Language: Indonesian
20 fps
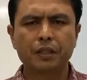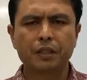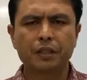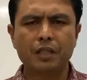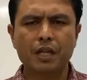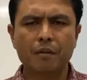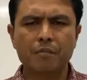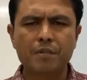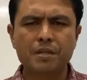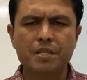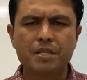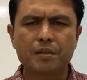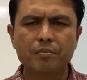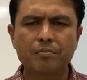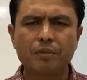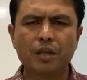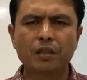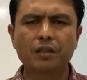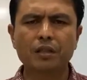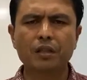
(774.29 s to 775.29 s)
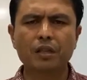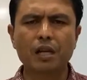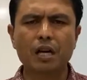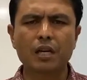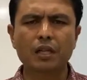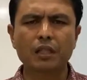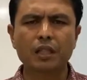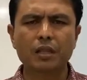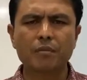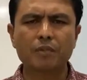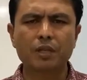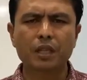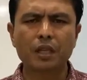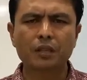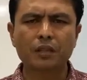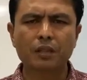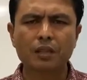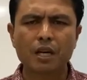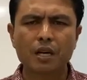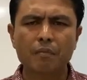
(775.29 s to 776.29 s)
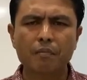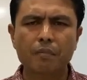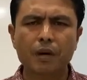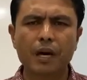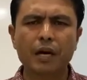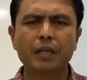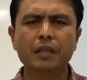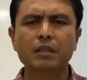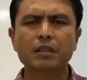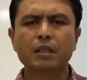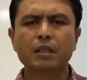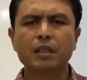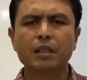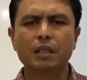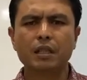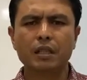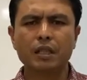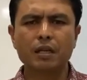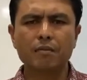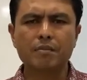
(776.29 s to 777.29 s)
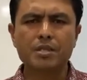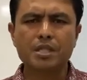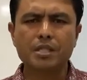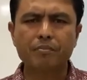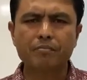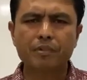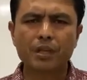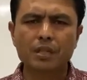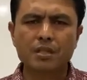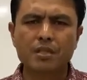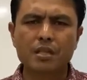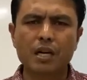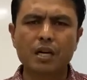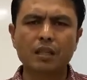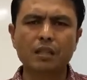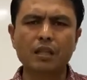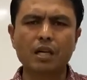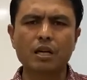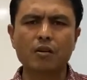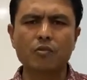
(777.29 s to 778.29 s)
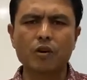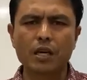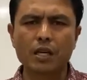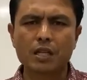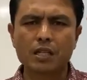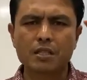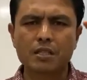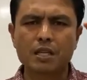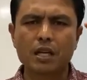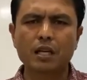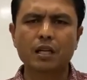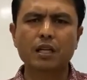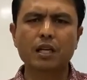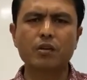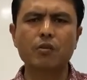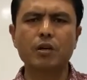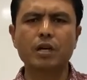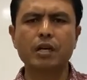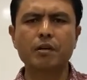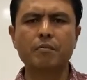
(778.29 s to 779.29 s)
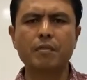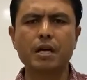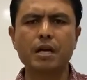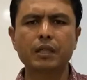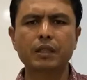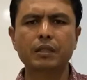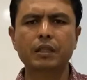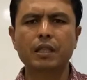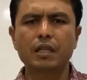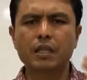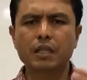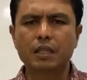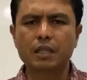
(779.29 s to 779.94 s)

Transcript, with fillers: Dia mencipta terang, Dia melihat terang baik dia mencipta cakrawala, cakrawala baik.